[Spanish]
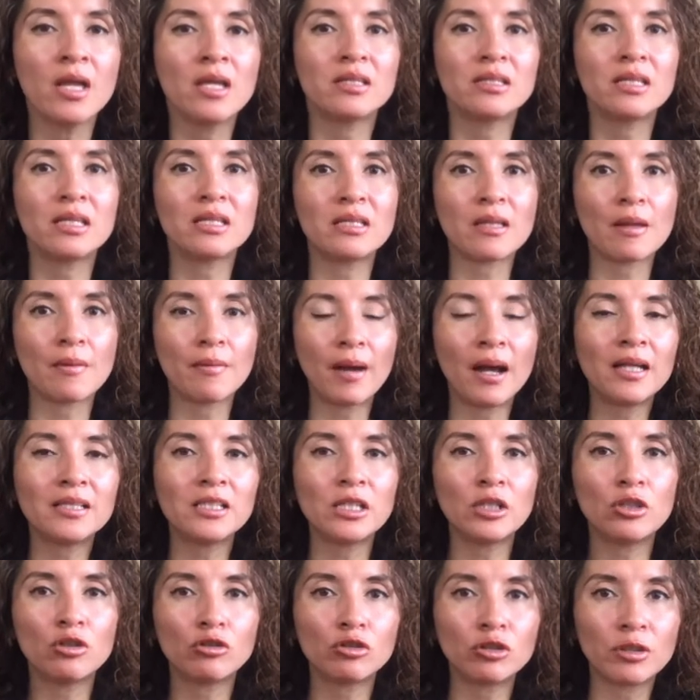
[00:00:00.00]
Si se va,
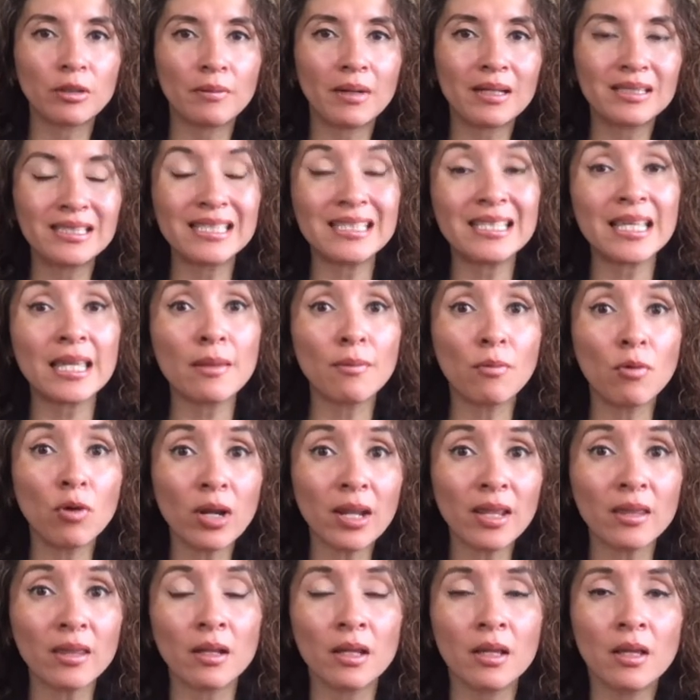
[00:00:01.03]
si no se va, si se
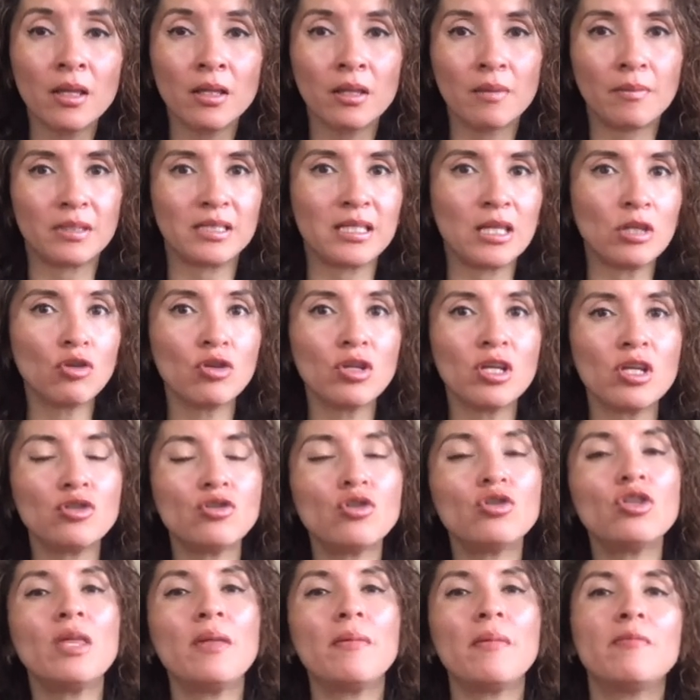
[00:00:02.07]
demora demasiado, y
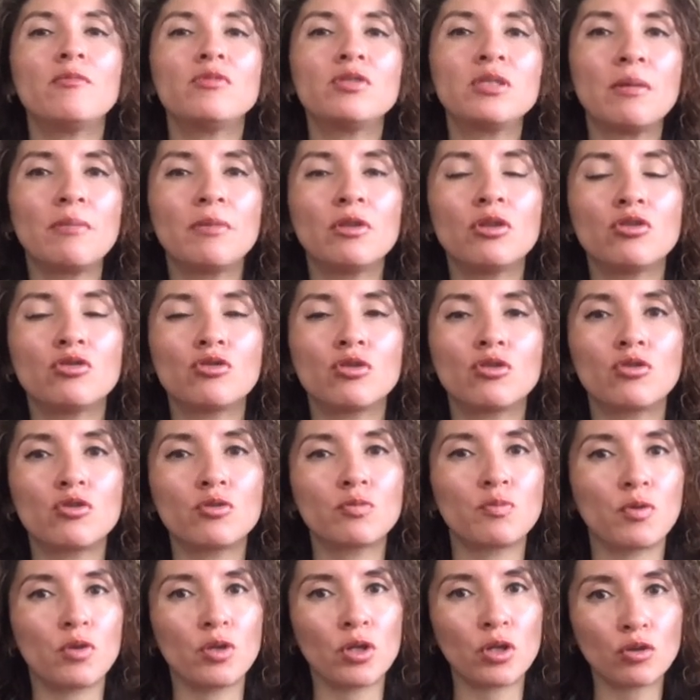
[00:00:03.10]
eso debemos también
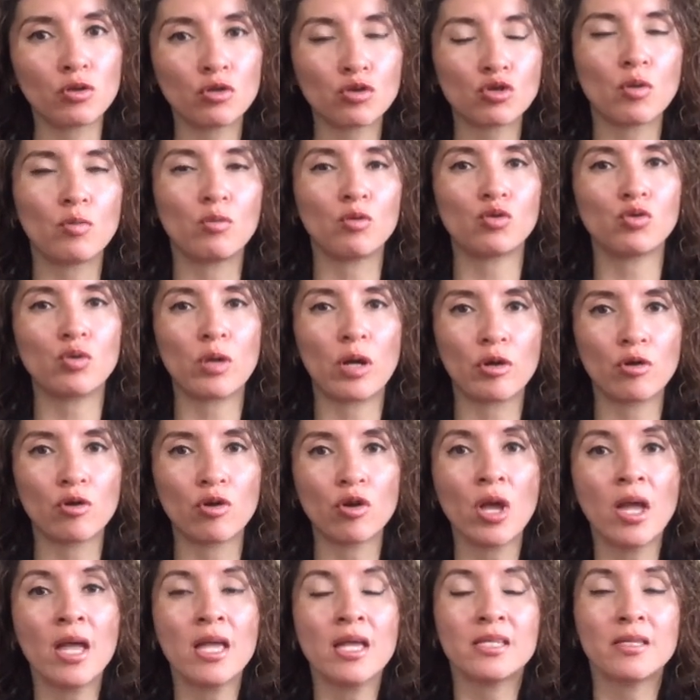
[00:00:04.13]
nosotros ponernos como usuario.
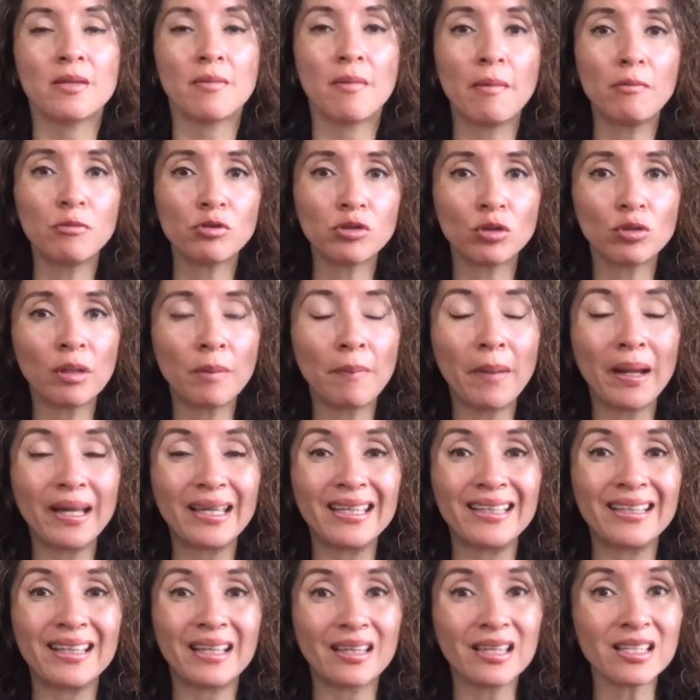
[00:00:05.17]
Si vamos a una
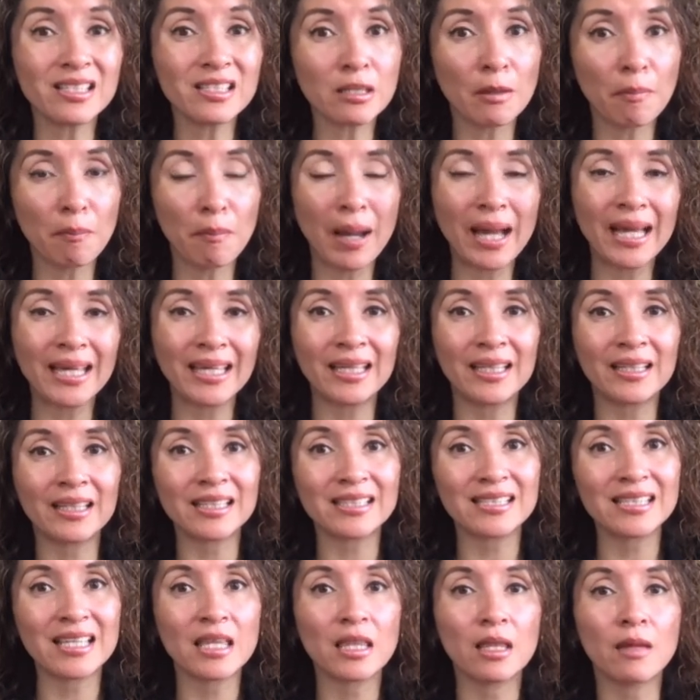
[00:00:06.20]
página y esta
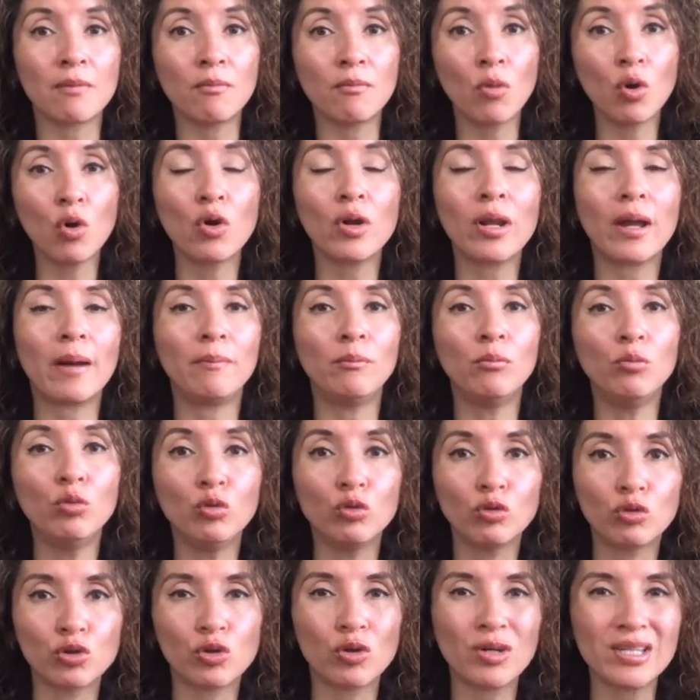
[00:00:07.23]
página se demora
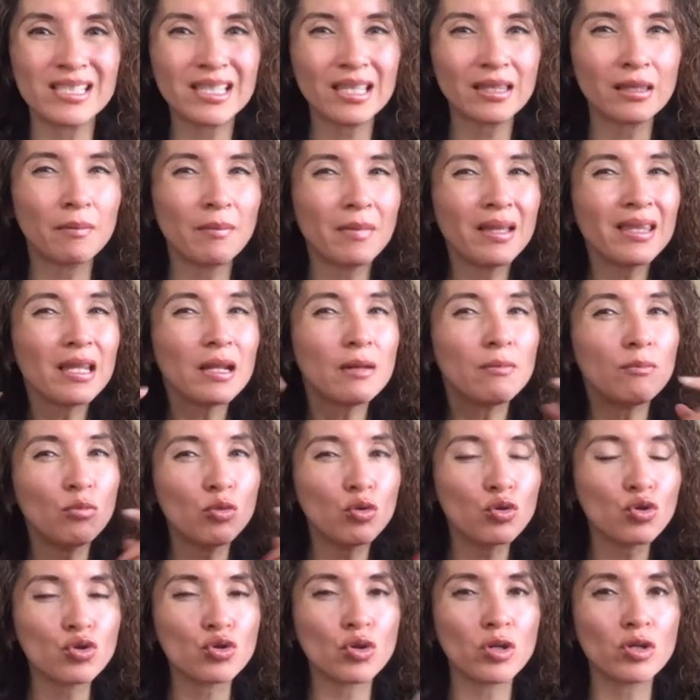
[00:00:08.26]
mucho, ese tema del
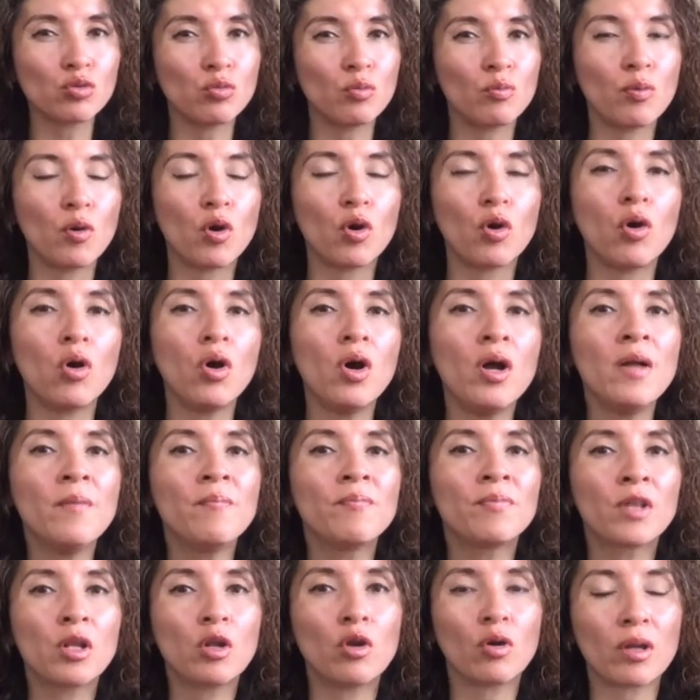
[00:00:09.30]
mucho es un poco
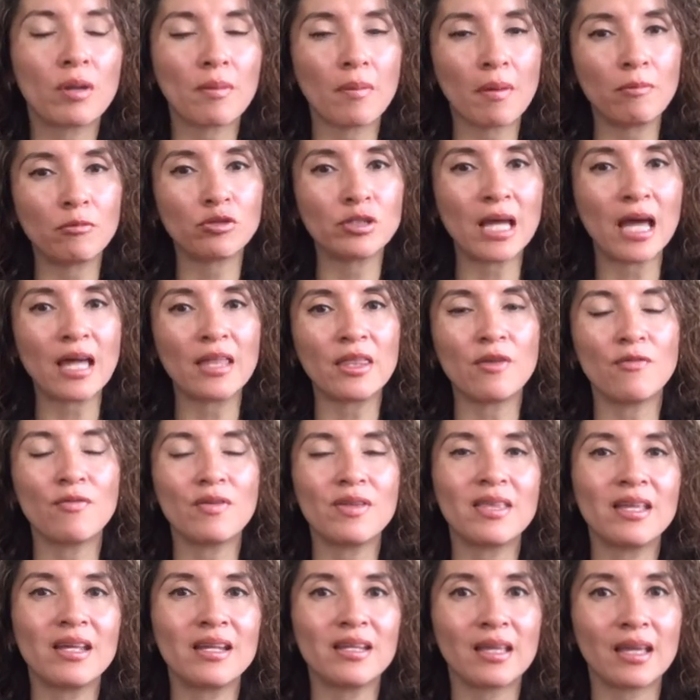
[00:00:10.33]
lo que vamos a
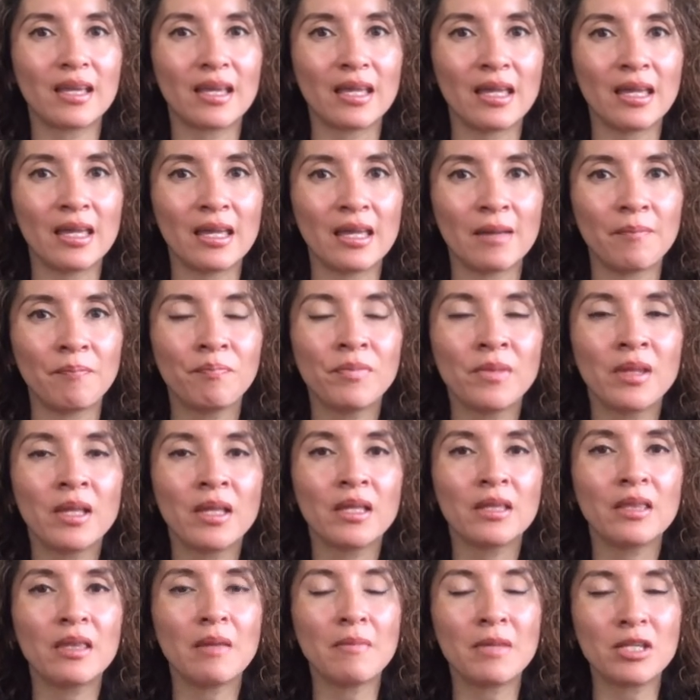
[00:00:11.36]
definir de qué
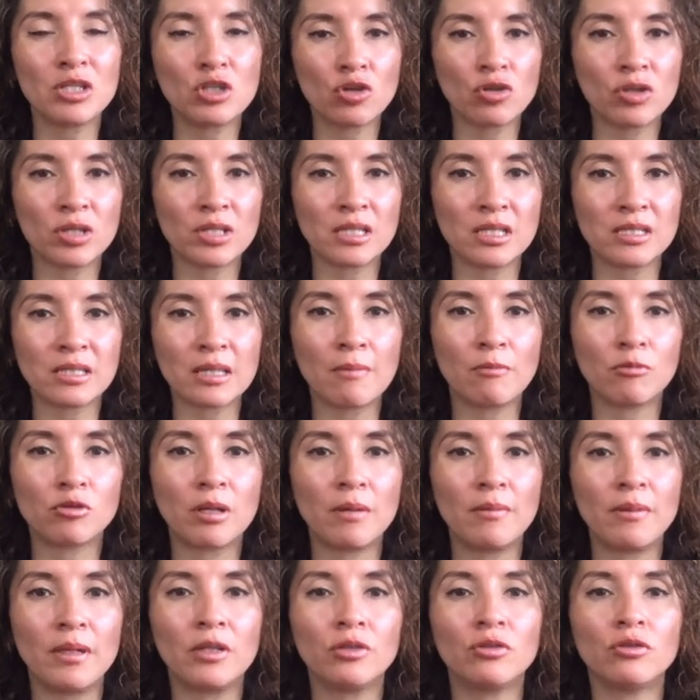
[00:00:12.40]
dimensiones estamos
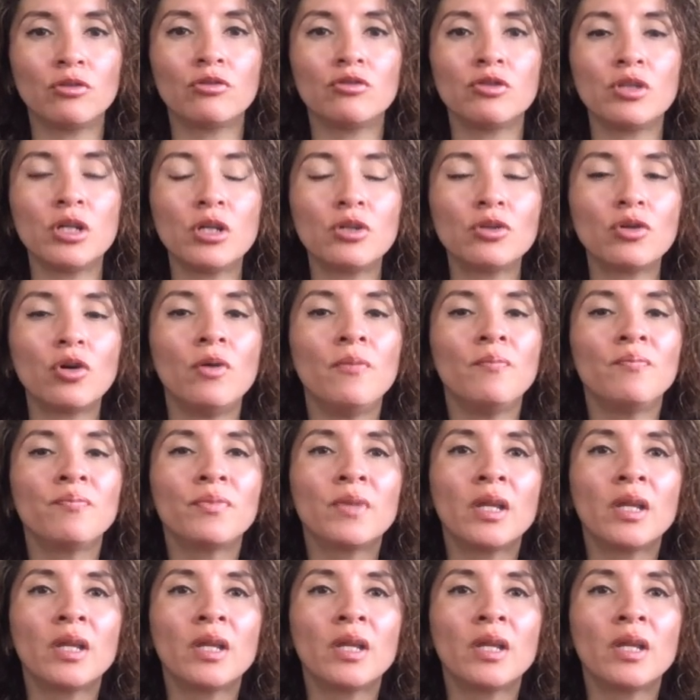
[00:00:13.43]
hablando, ¿no es cierto?